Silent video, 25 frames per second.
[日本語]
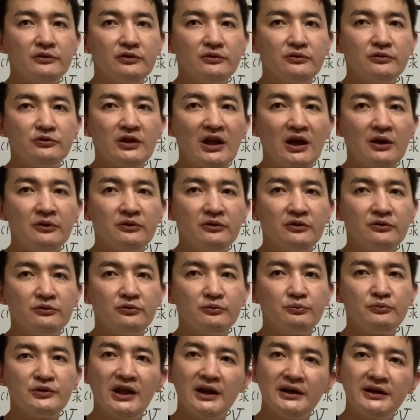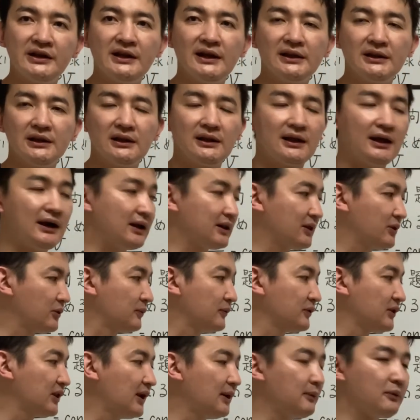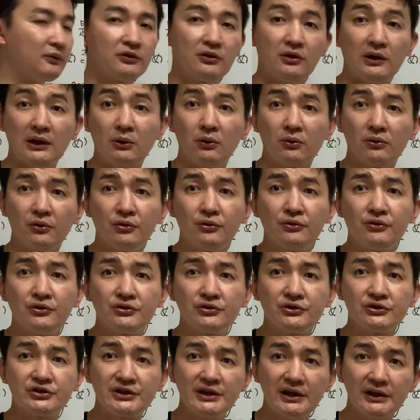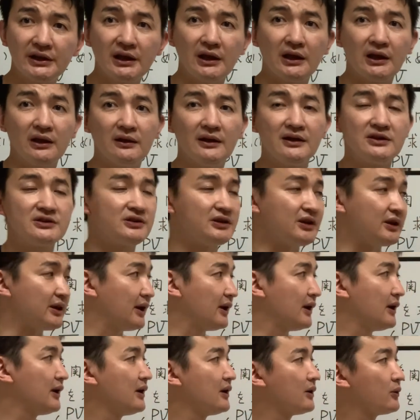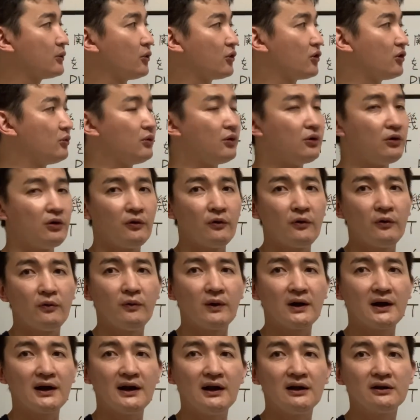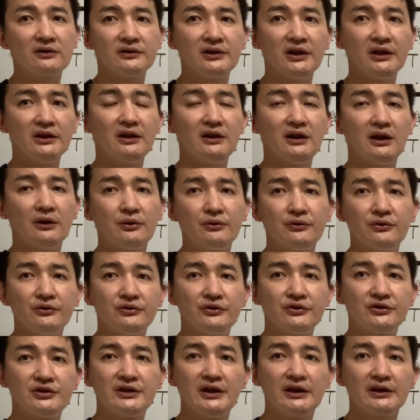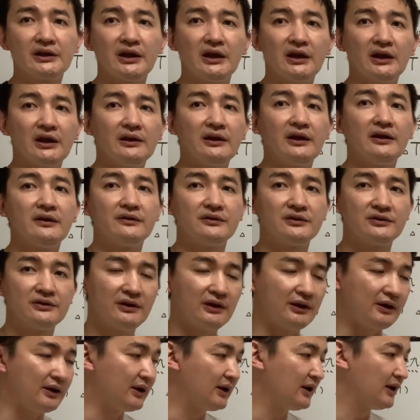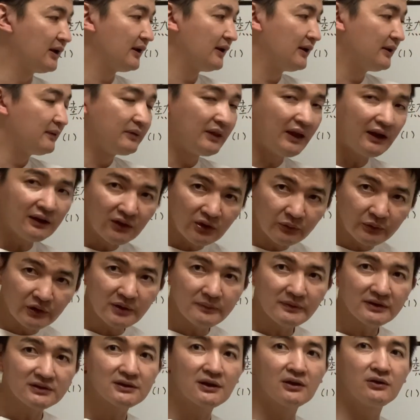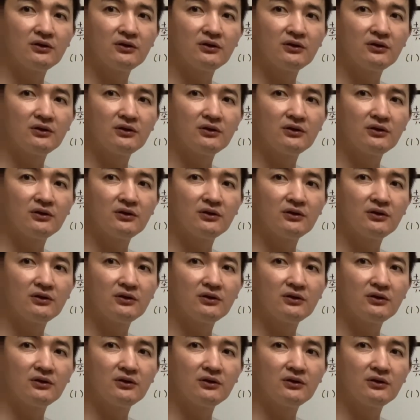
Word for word: うやみやになってたらと思ったら、もうここ復習しなきゃいけないし、ここもわからんくなってたら復習しなきゃいけないし、何度も言いますけ